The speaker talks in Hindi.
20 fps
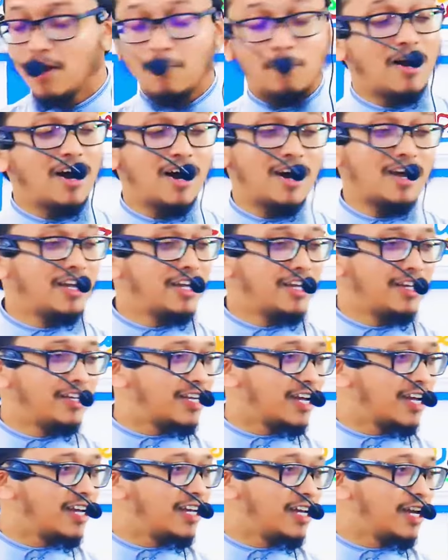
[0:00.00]
माल
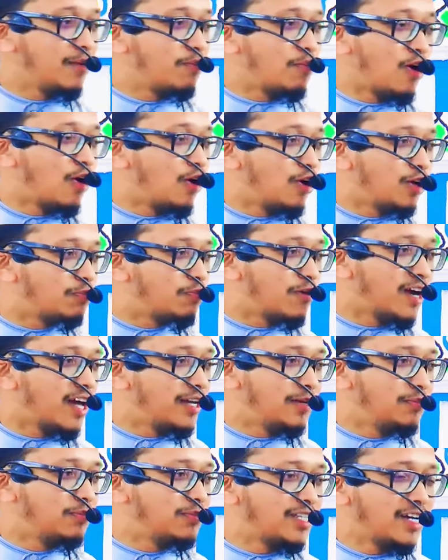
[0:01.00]
इनके लिए बहुत बड़ा
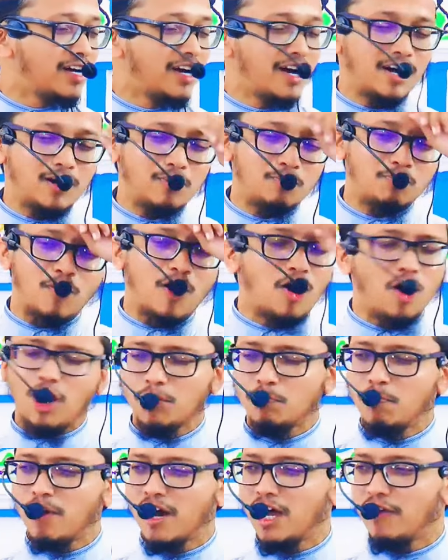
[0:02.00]
इम्तहान
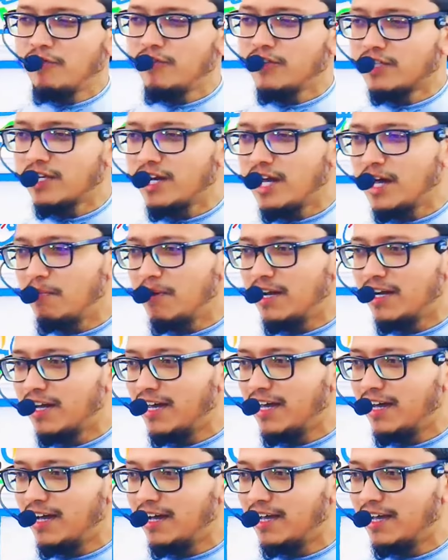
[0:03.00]
बहुत बड़ा फितना बन
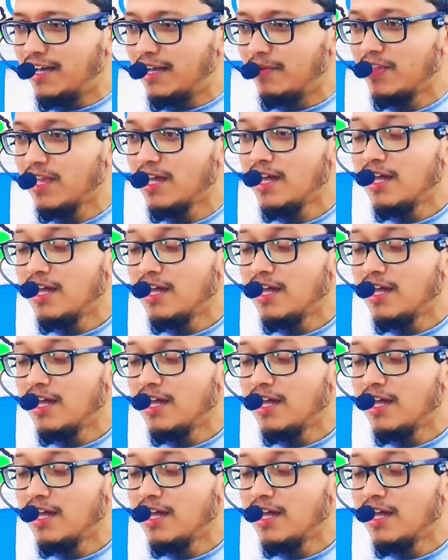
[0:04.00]
गया है